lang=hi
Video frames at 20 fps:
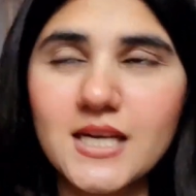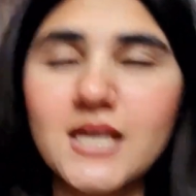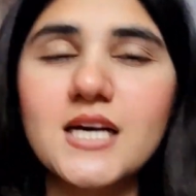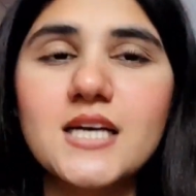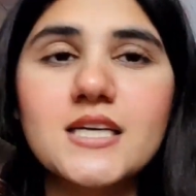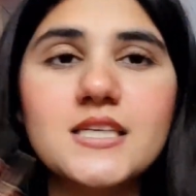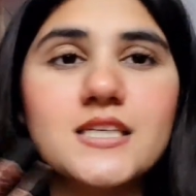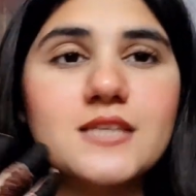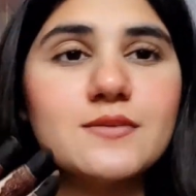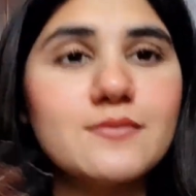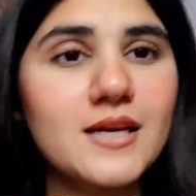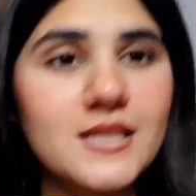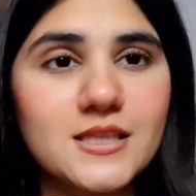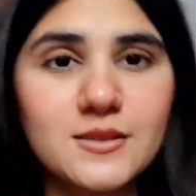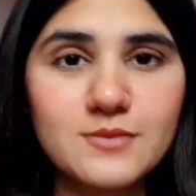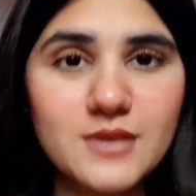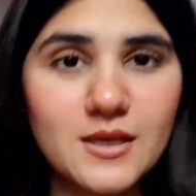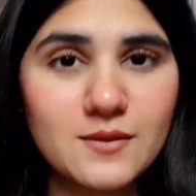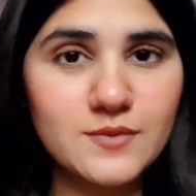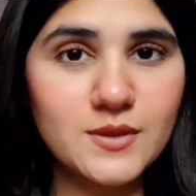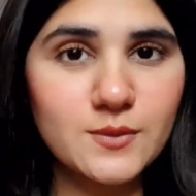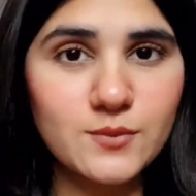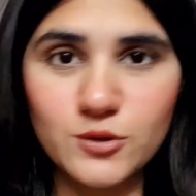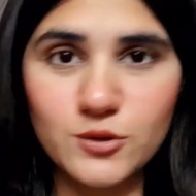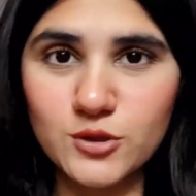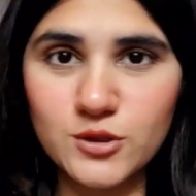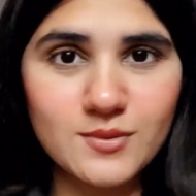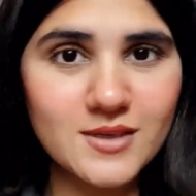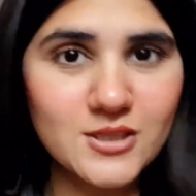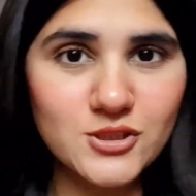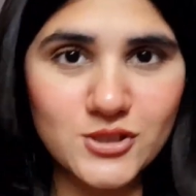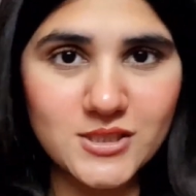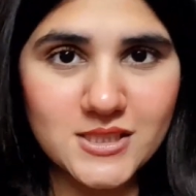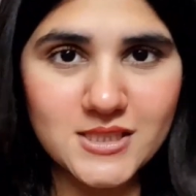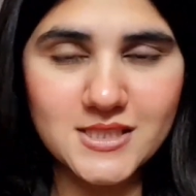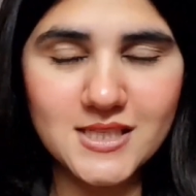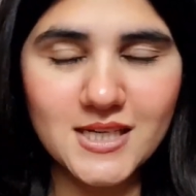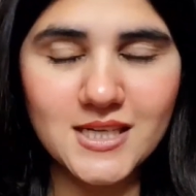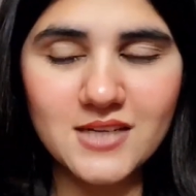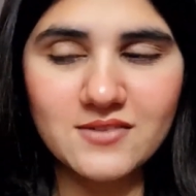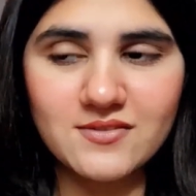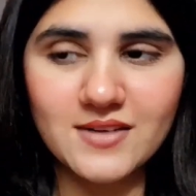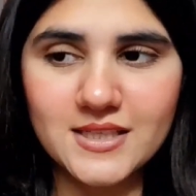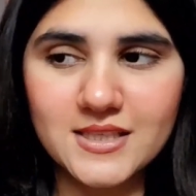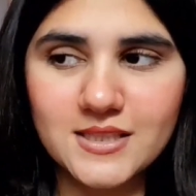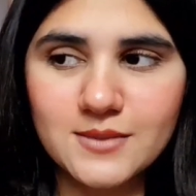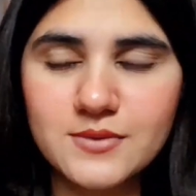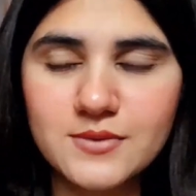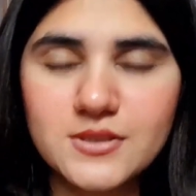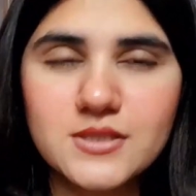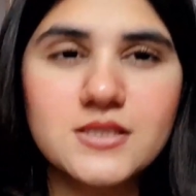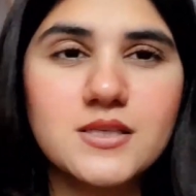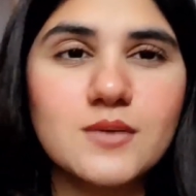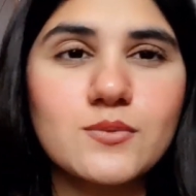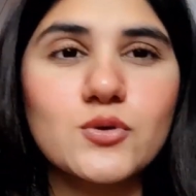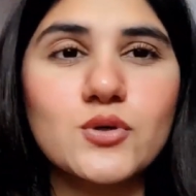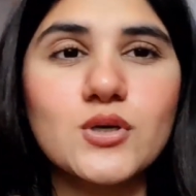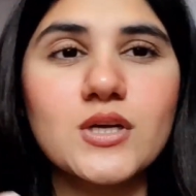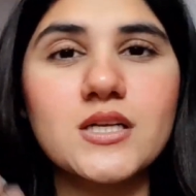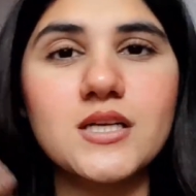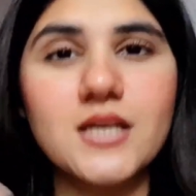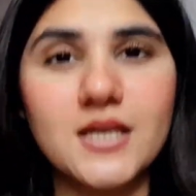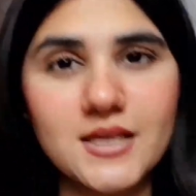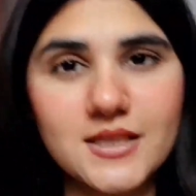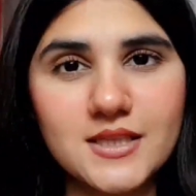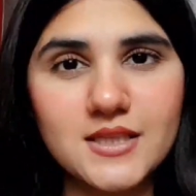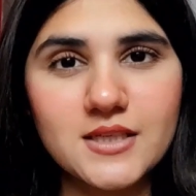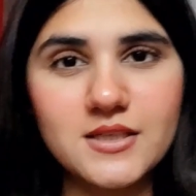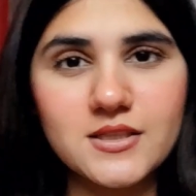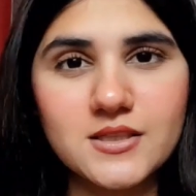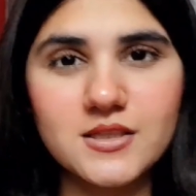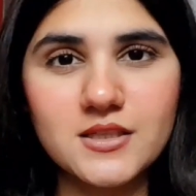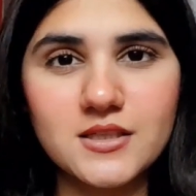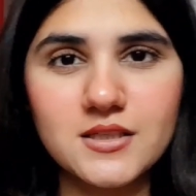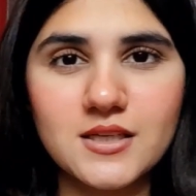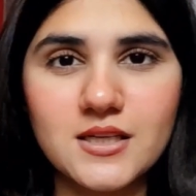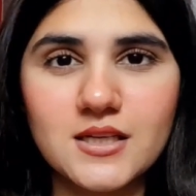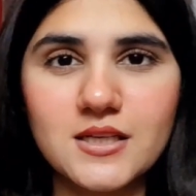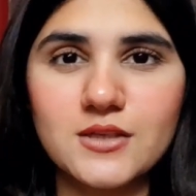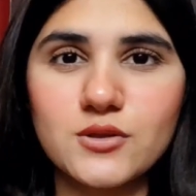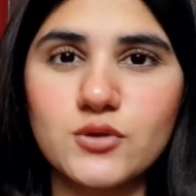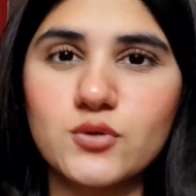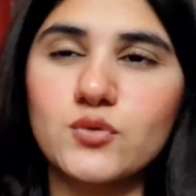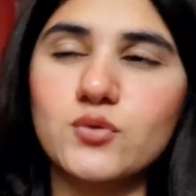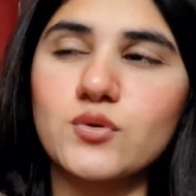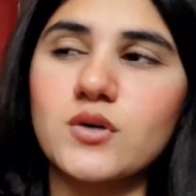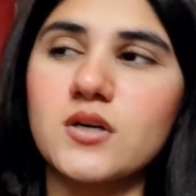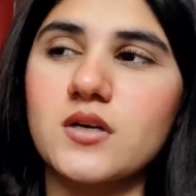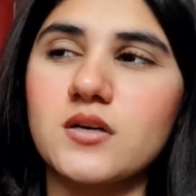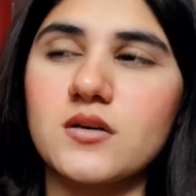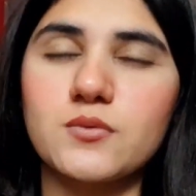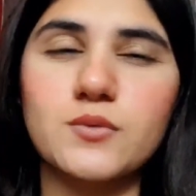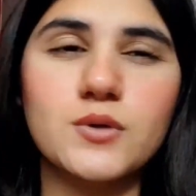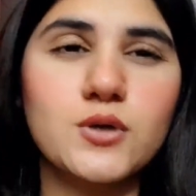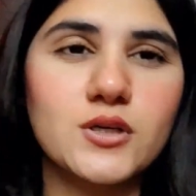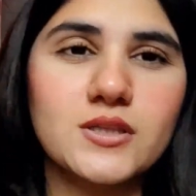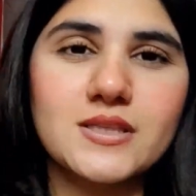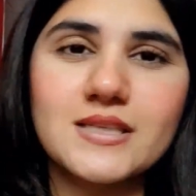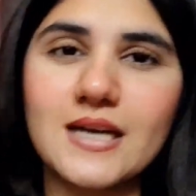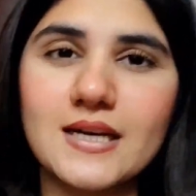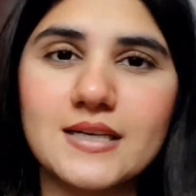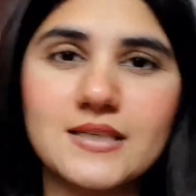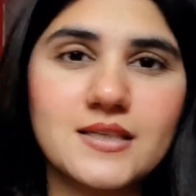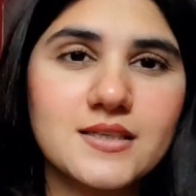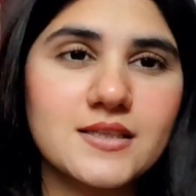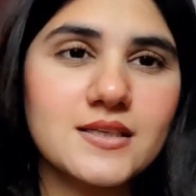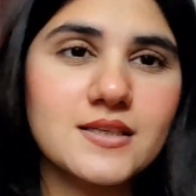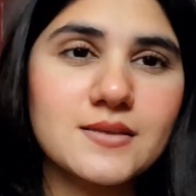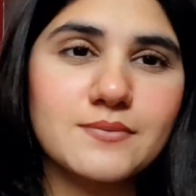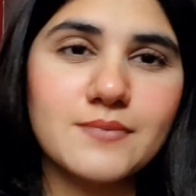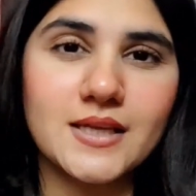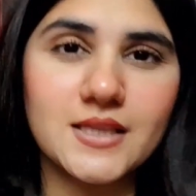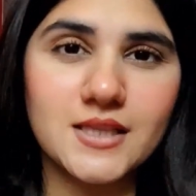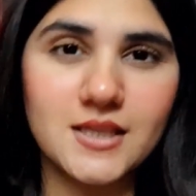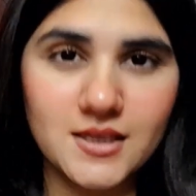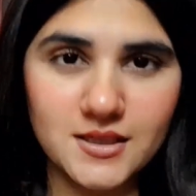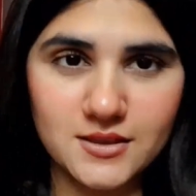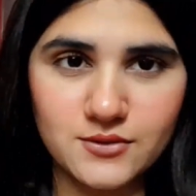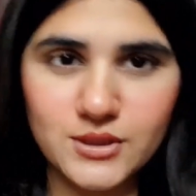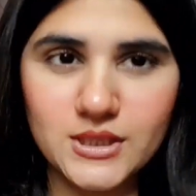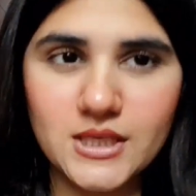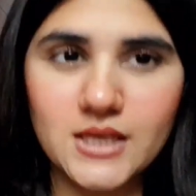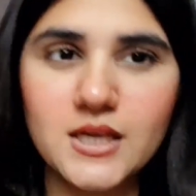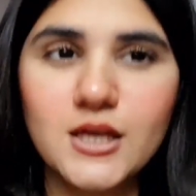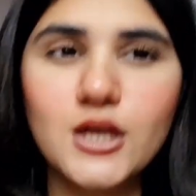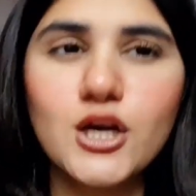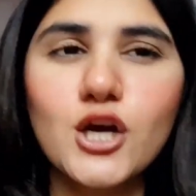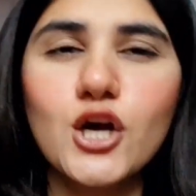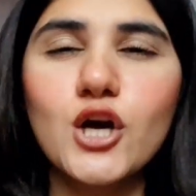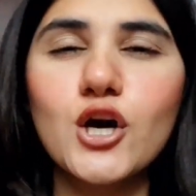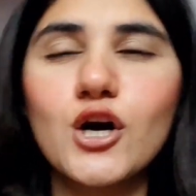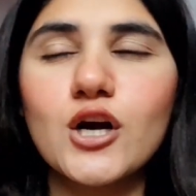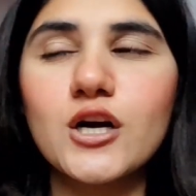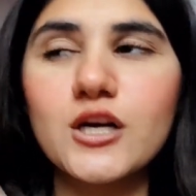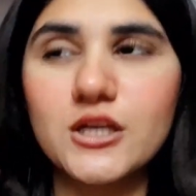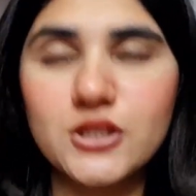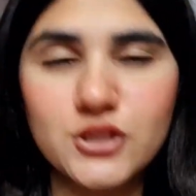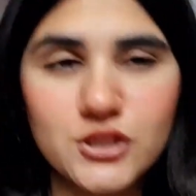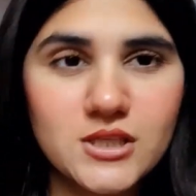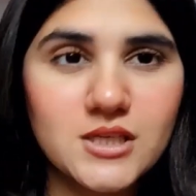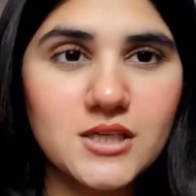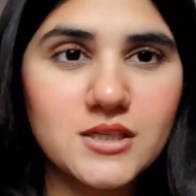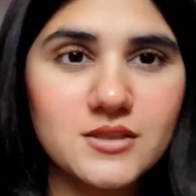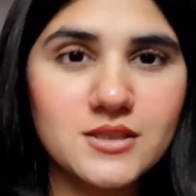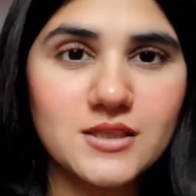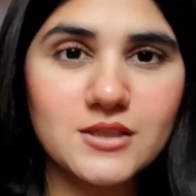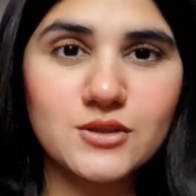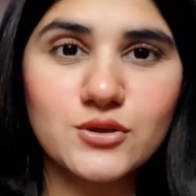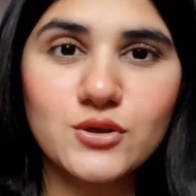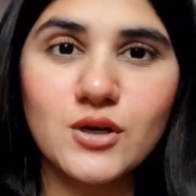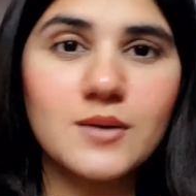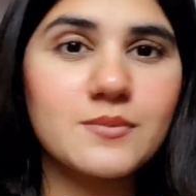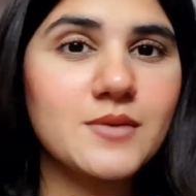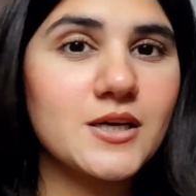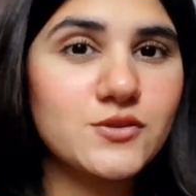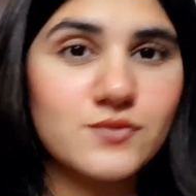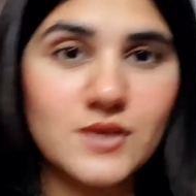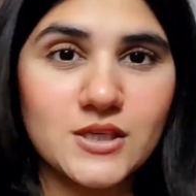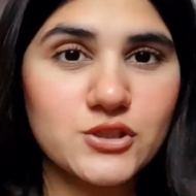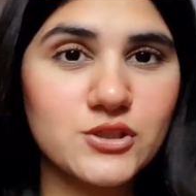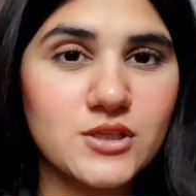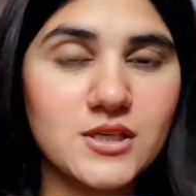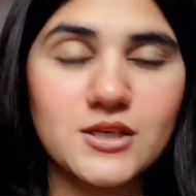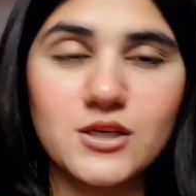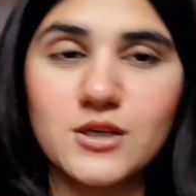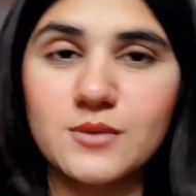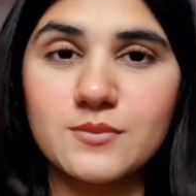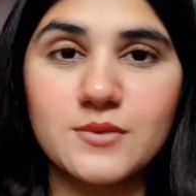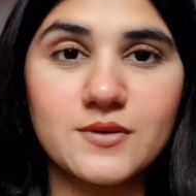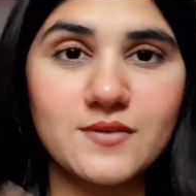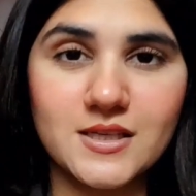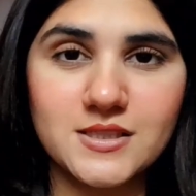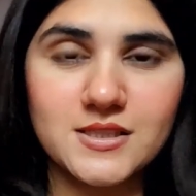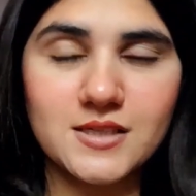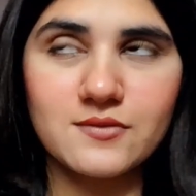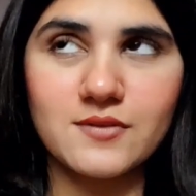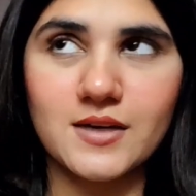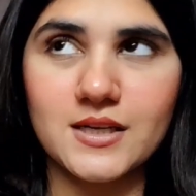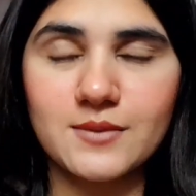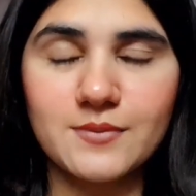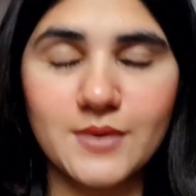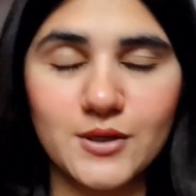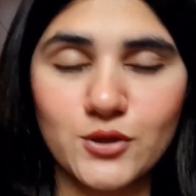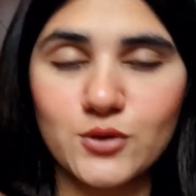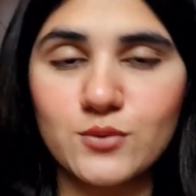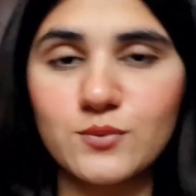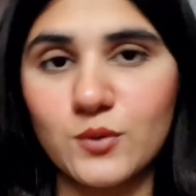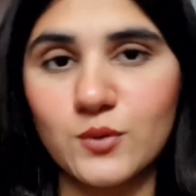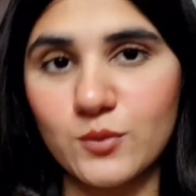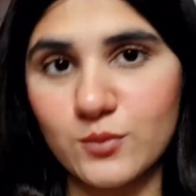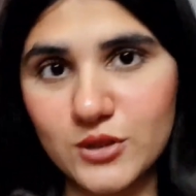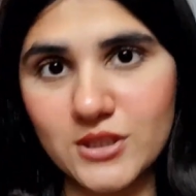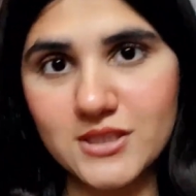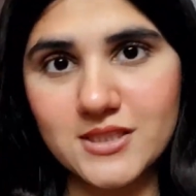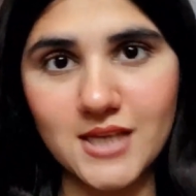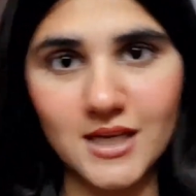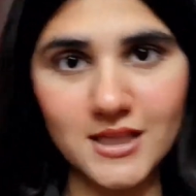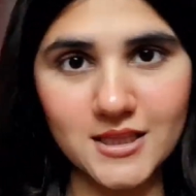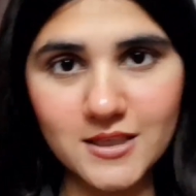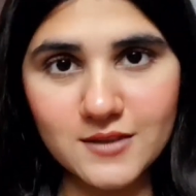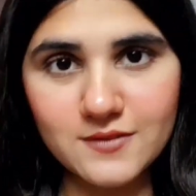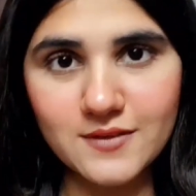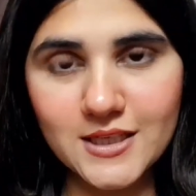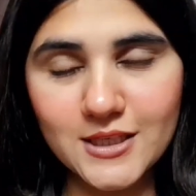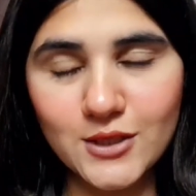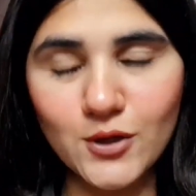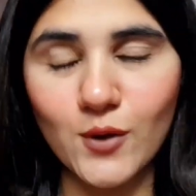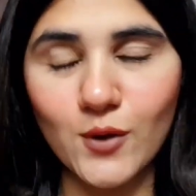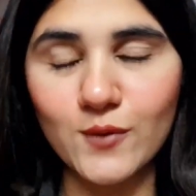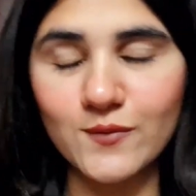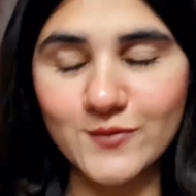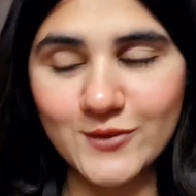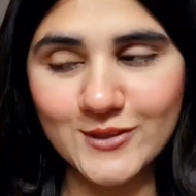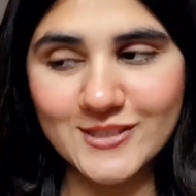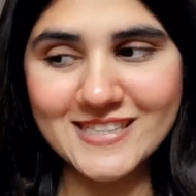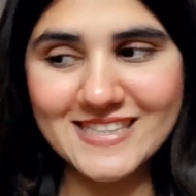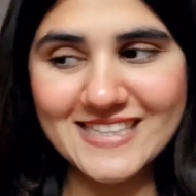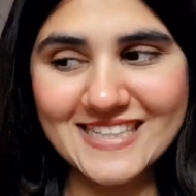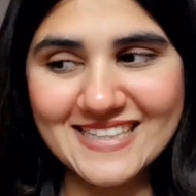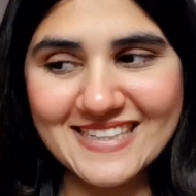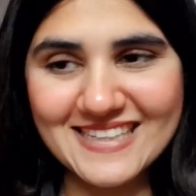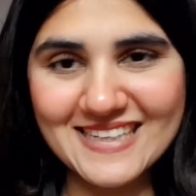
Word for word: ये मेहंदी भी हमने वीडियो बाई जी से ही लगवाई थी बिकॉज हम लोग कल गए थे हेयर कट के लिए तो वी गॉट दी आइडिया कि मेहंदी लग रही है और अच्छी लग रही है तो हम आज वहीं चले गए हमने वहाँ से लगवा ली मैंने और मोमो ने साथ लगवाई ऑब्वियसली